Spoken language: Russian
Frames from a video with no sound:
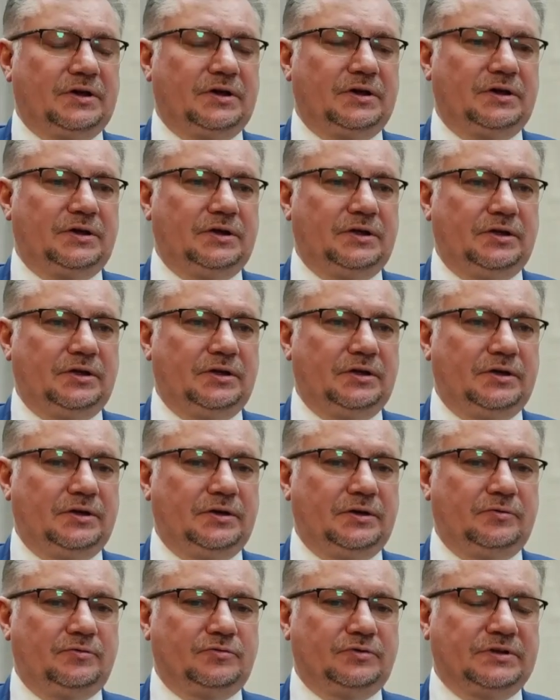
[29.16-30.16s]

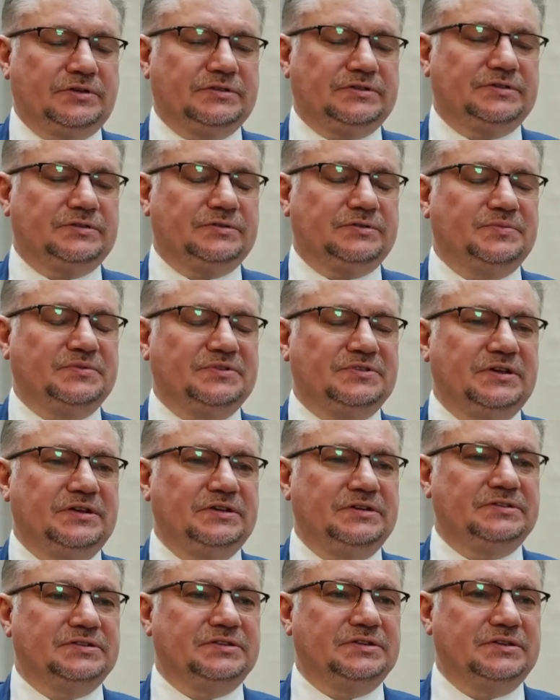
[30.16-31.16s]
Приехали у нас
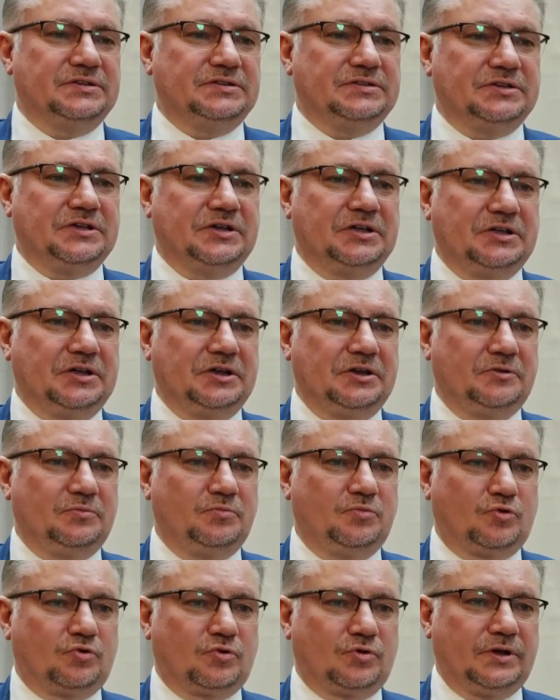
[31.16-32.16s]
специалисты из
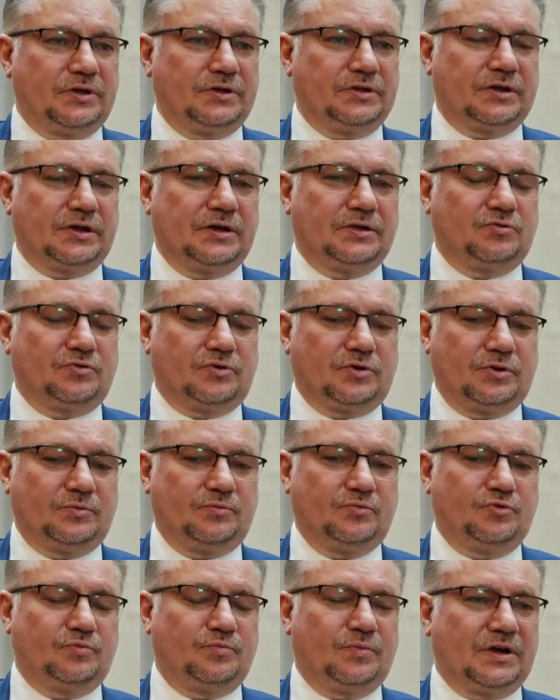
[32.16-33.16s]
Екатеринбурга, это
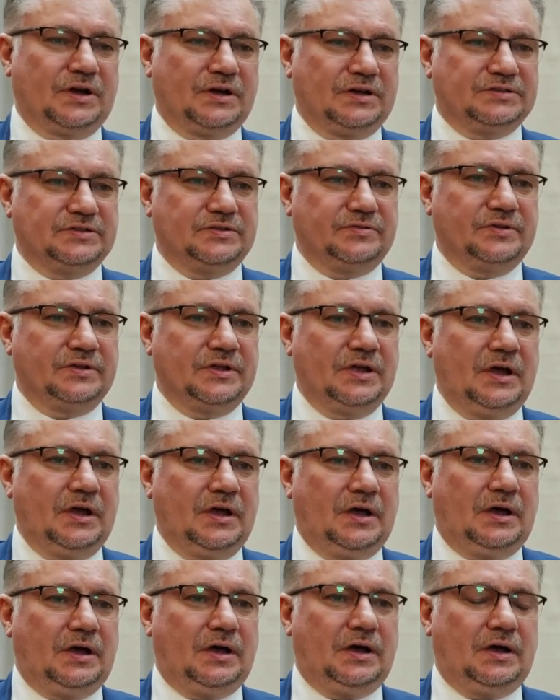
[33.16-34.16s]
которые будут показывать
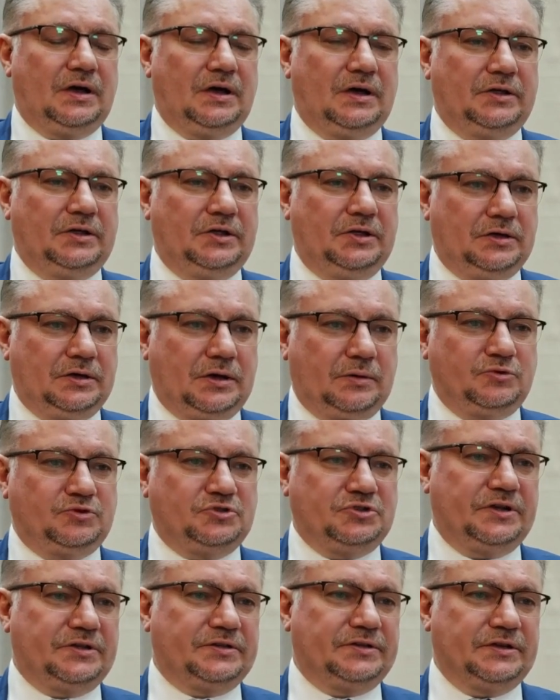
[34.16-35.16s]
э, и
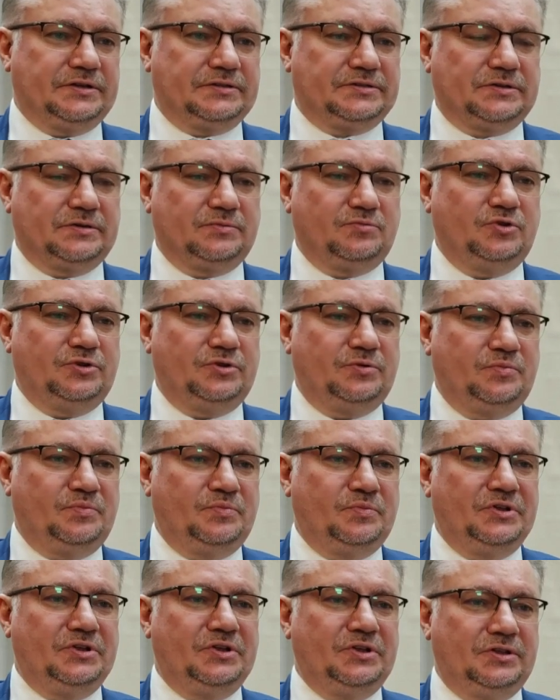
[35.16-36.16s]
обучать нас
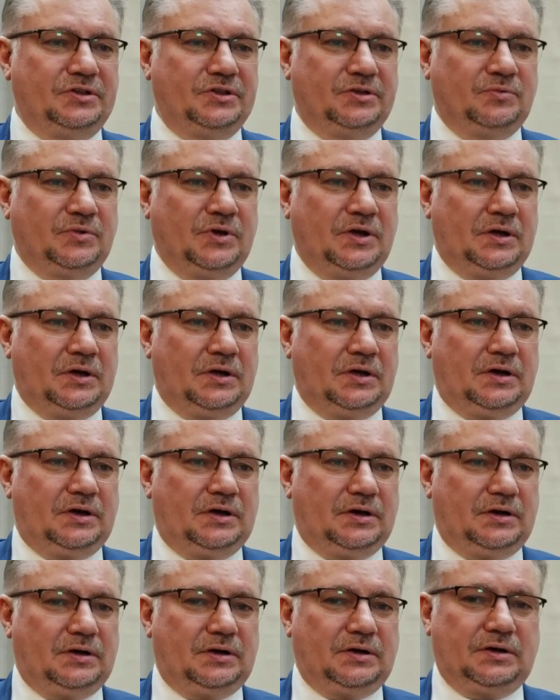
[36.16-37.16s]
мультимедийным
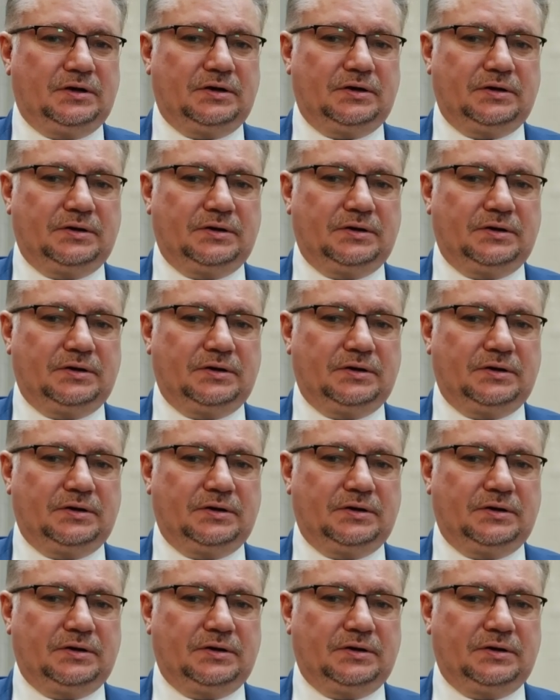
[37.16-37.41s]
э,